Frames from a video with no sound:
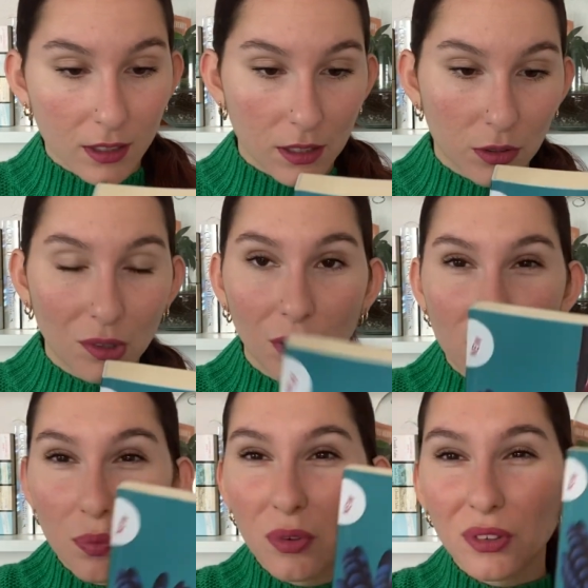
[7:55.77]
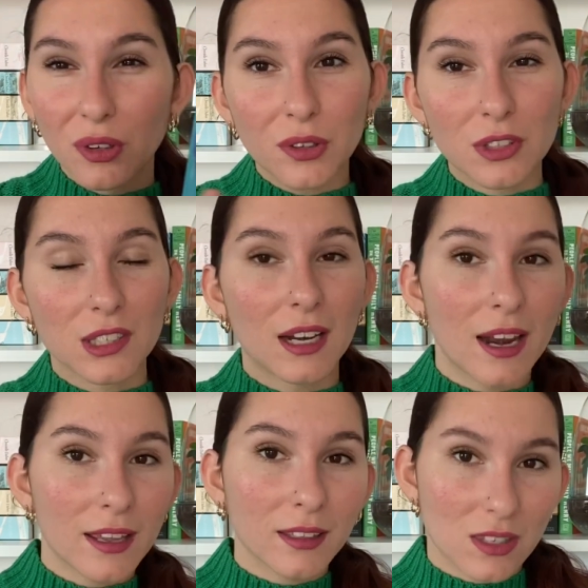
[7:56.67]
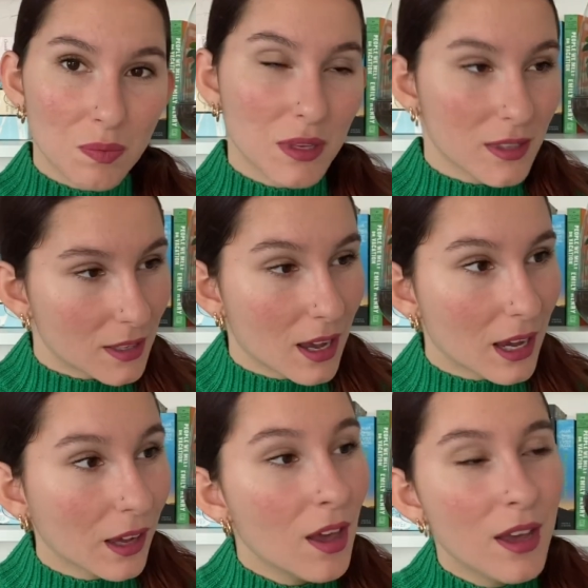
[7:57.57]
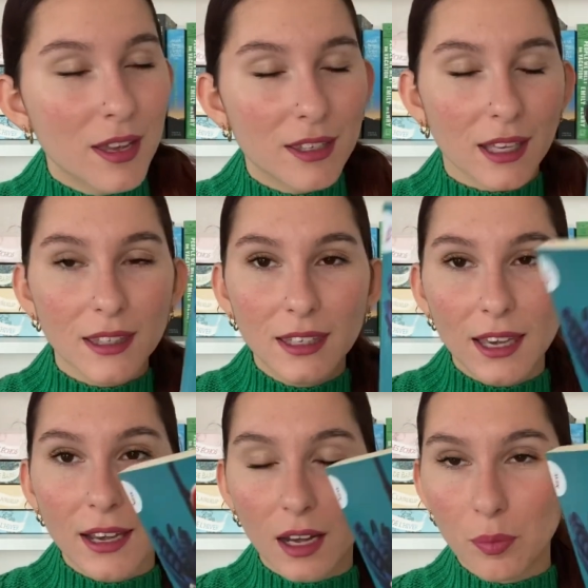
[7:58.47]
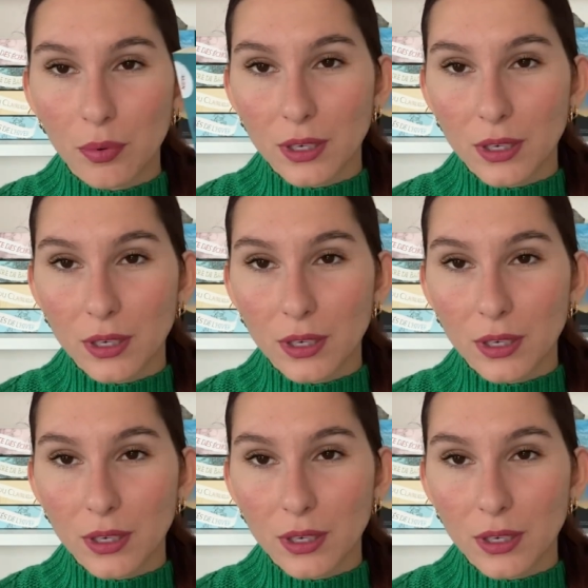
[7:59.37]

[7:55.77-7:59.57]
Cette correspondance, ces lettres, ce mystère, cette guerre un peu